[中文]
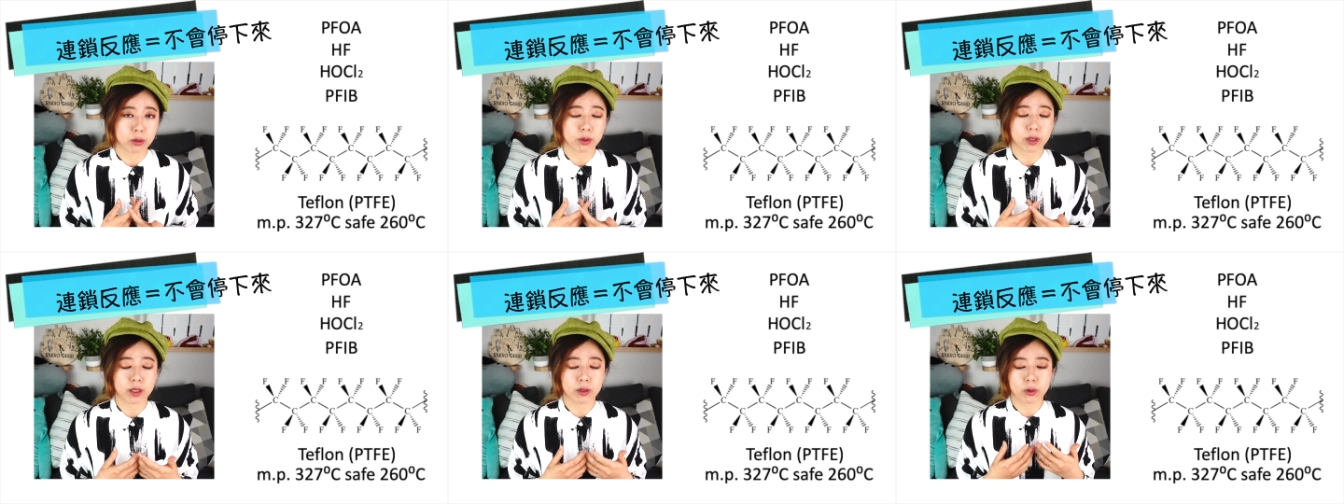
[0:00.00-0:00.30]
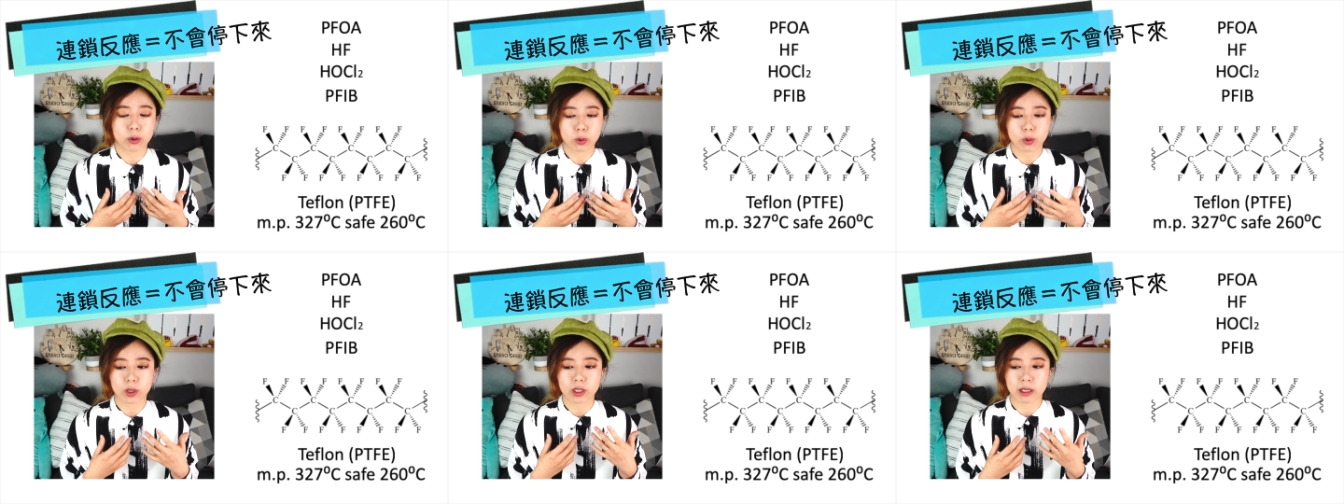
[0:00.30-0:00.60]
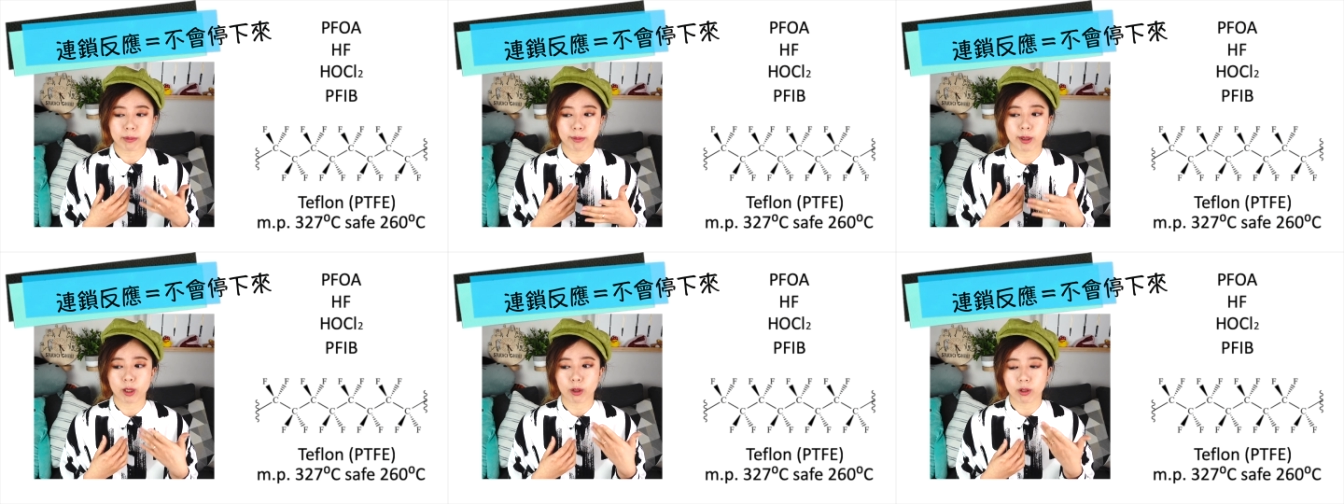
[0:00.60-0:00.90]
所以如果
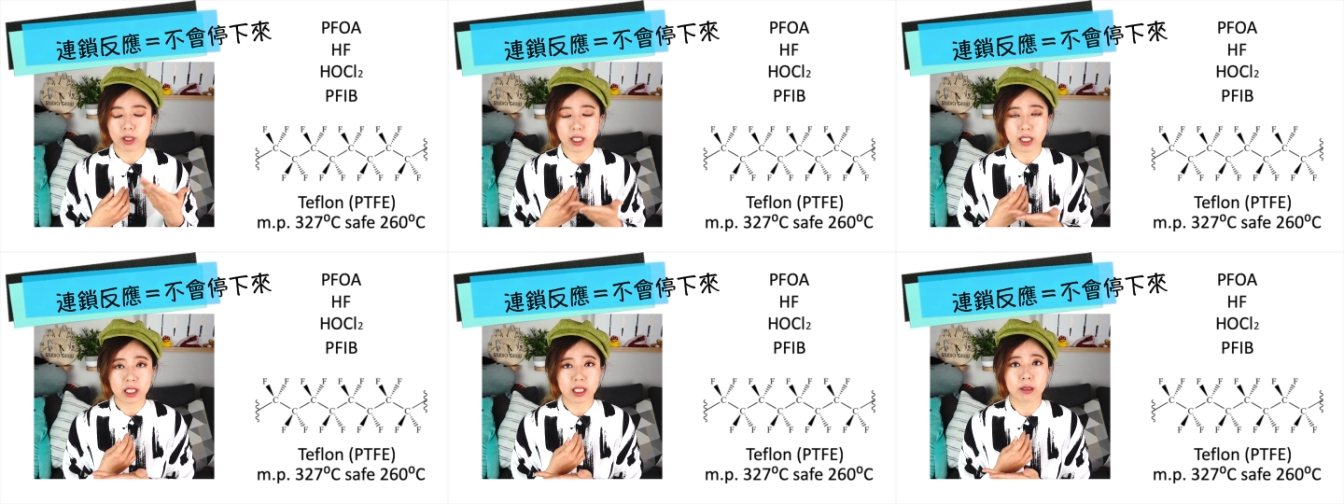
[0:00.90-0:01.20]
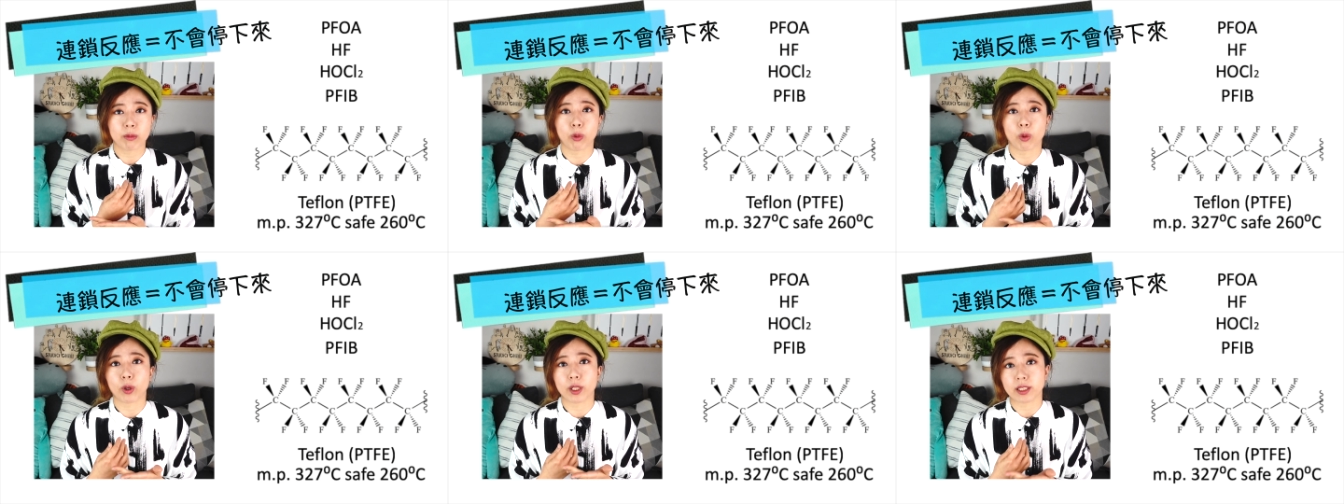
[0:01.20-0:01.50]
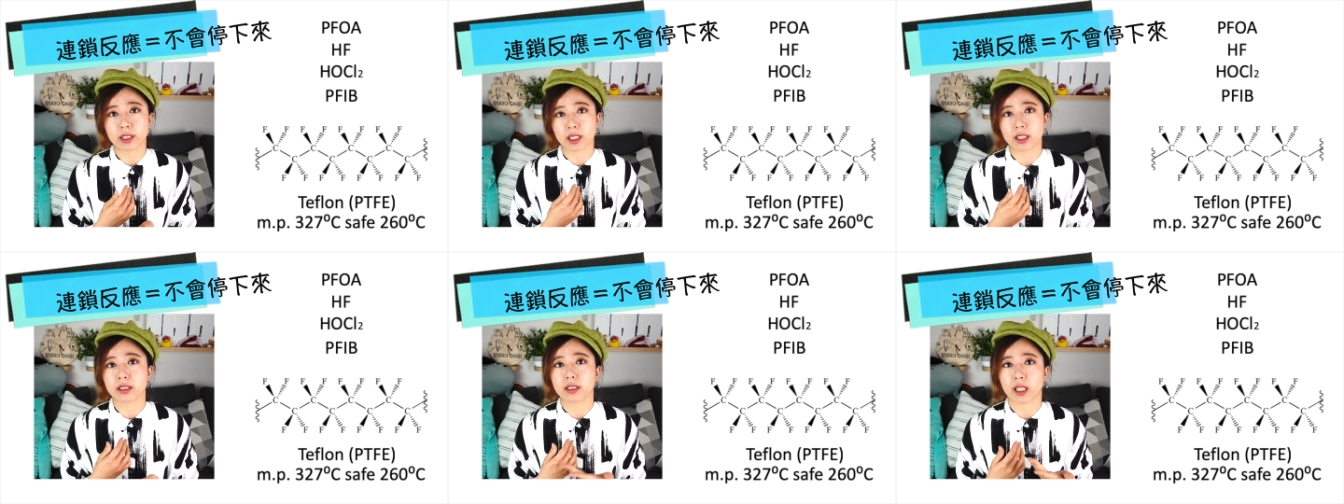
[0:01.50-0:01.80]
你没有立刻抹一
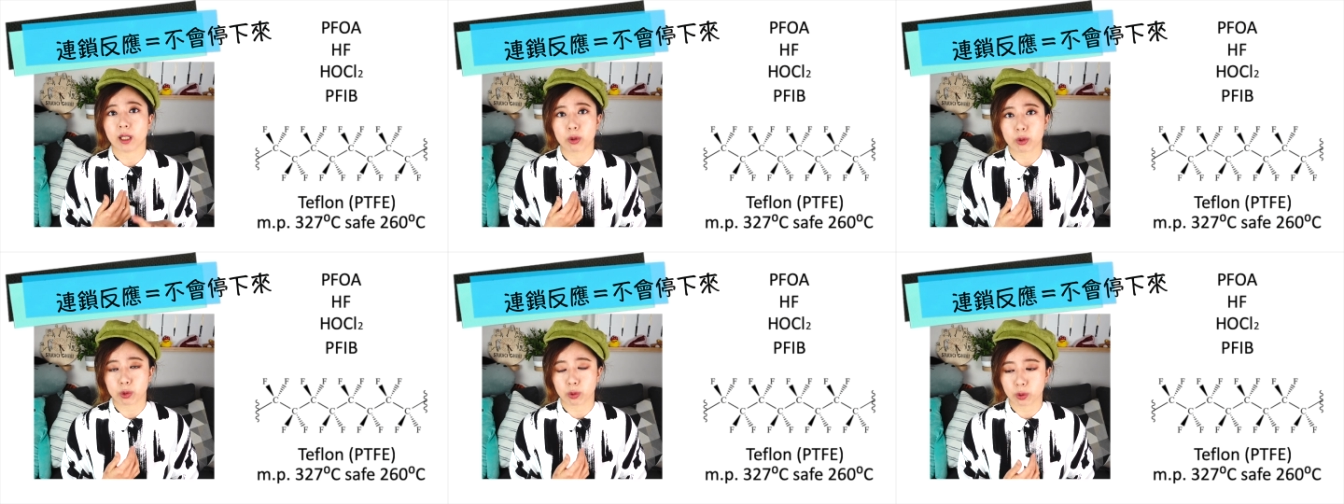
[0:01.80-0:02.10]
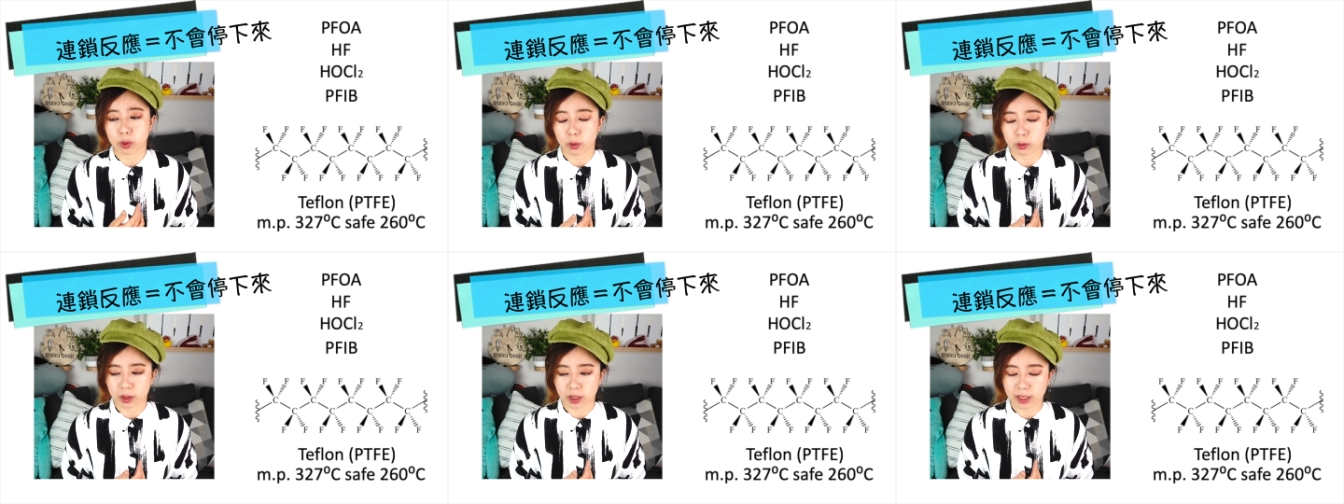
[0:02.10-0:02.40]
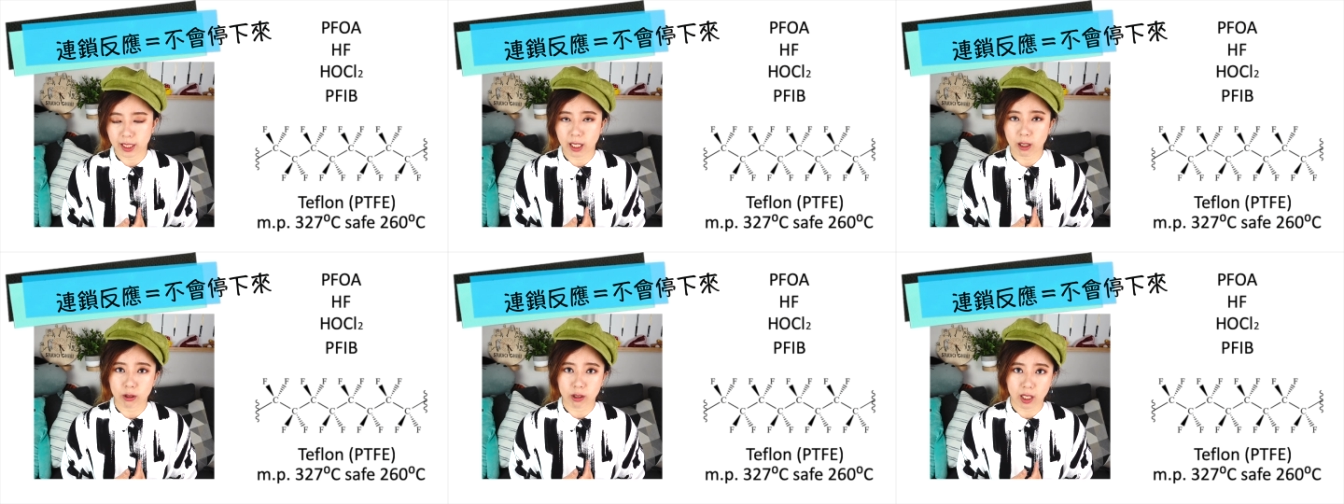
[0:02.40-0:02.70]
些消除用的
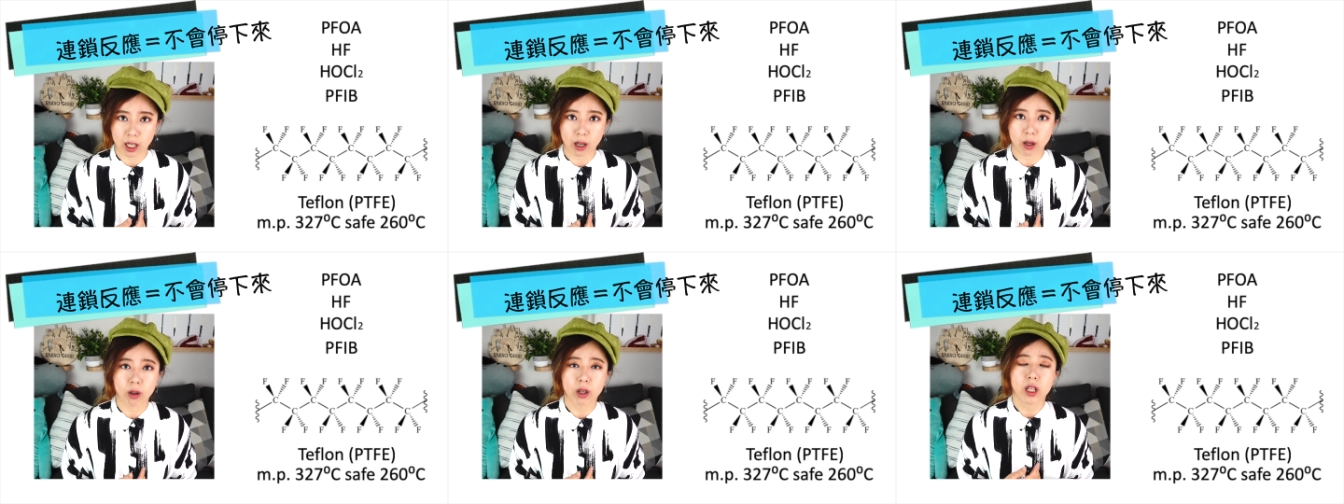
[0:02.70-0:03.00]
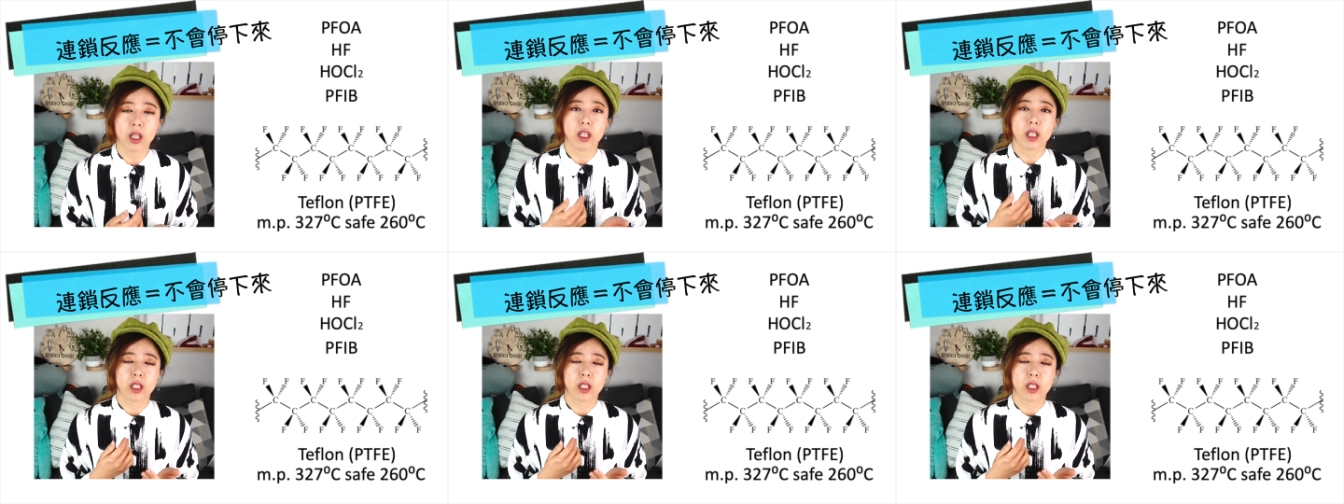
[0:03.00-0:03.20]
药膏，